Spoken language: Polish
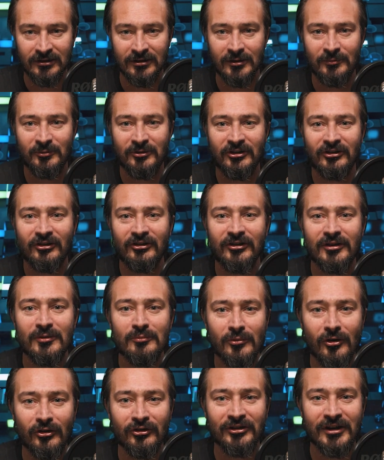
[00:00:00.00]
No przecież tym
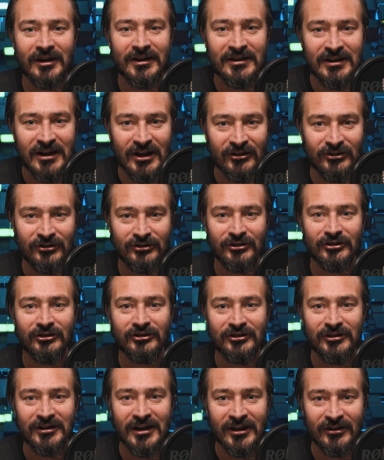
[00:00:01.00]
można
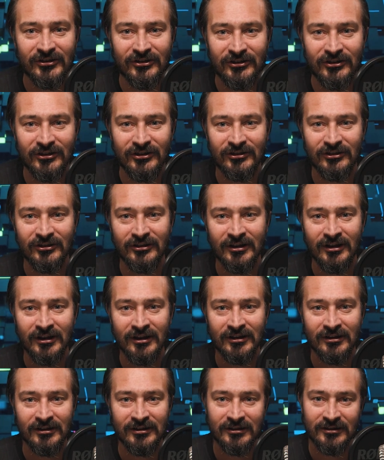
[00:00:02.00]
jeździć, jeździć
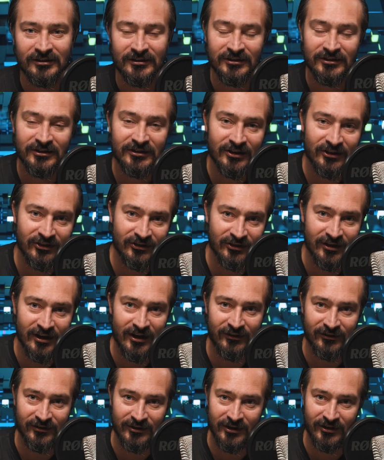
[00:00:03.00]
i jeszcze
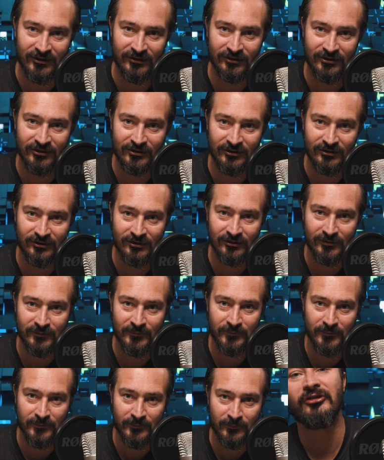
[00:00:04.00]
raz jeździć.
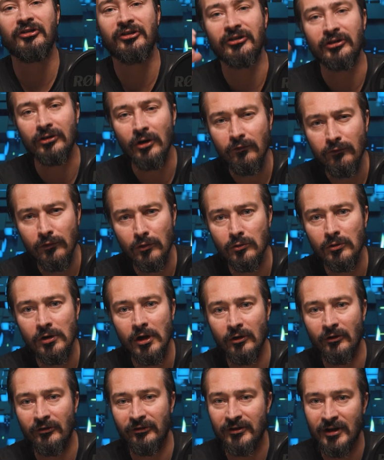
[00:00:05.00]
Czy to w
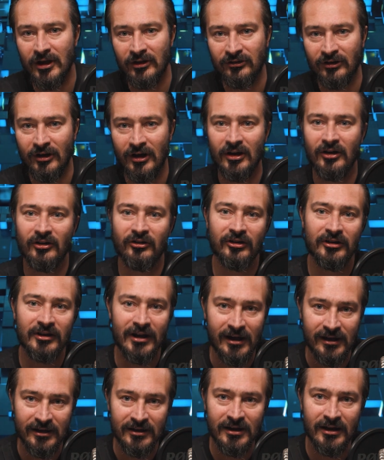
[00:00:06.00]
ogóle oznacza, że
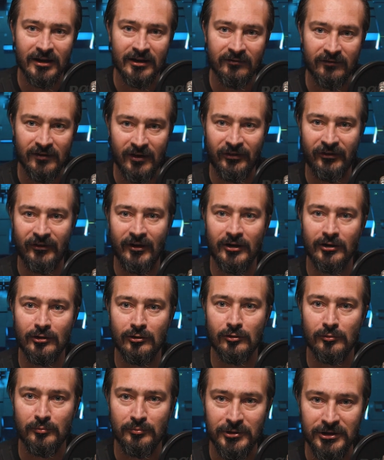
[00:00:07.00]
na rynek
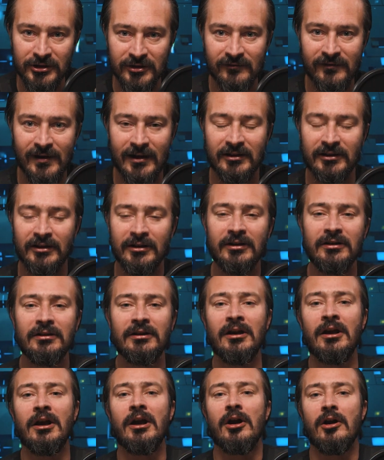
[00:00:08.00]
wracają minivany?
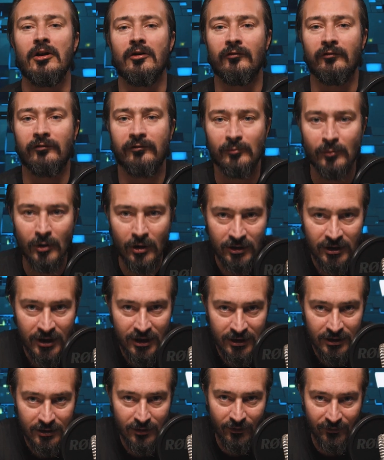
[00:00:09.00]
W
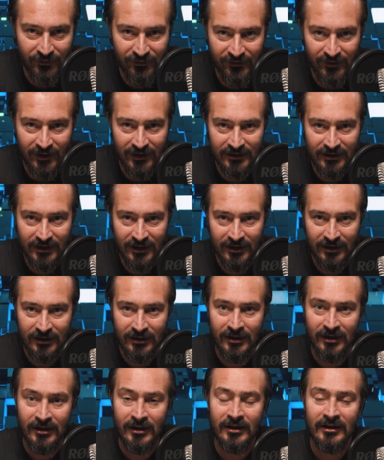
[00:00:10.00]
mojej ocenie
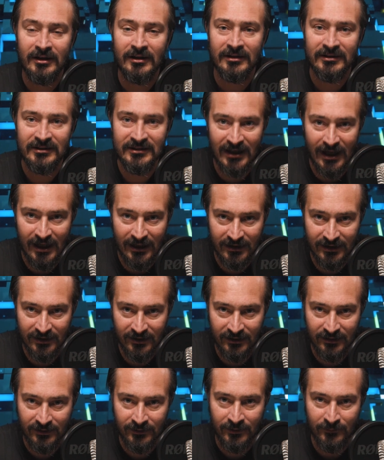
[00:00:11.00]
tak.
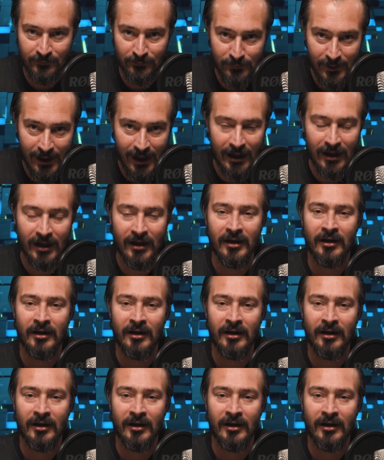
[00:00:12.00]
Ba.